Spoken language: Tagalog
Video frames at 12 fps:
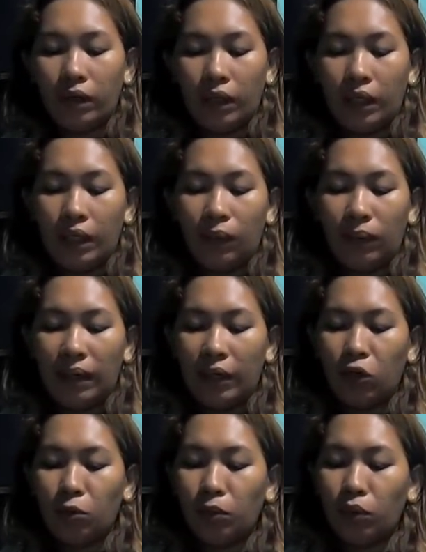
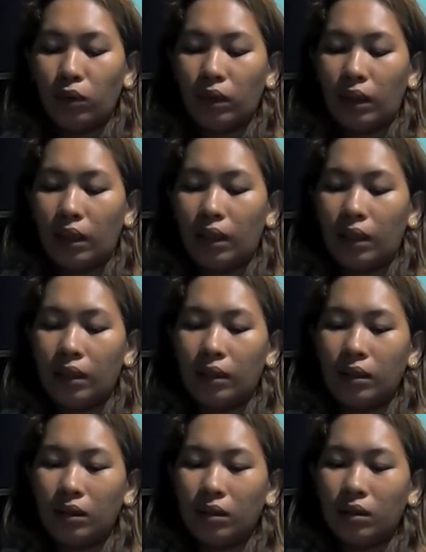ihiwalay ko muna
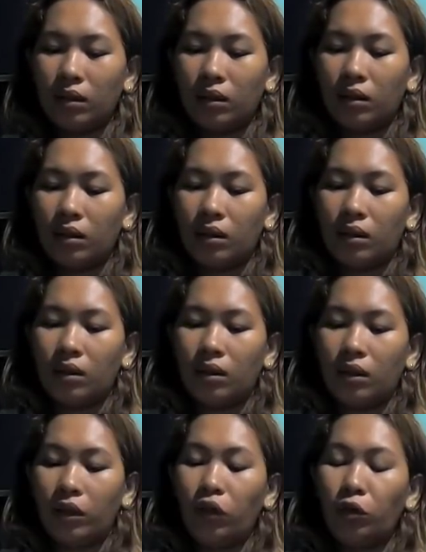
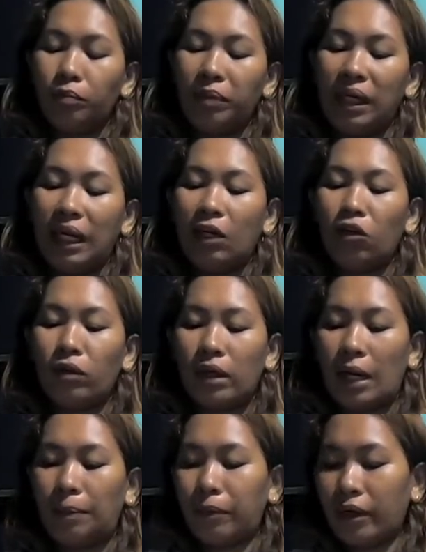yung binili kong
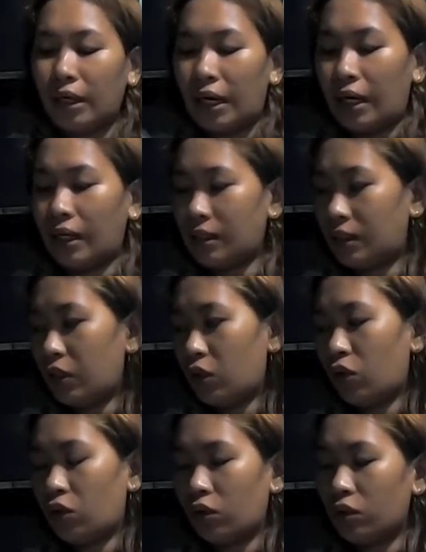wrapper guys,
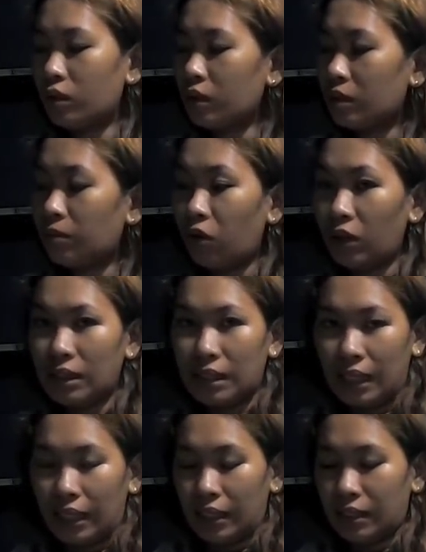yung small
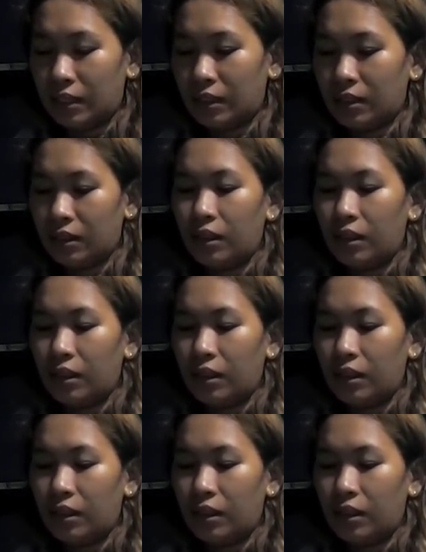size,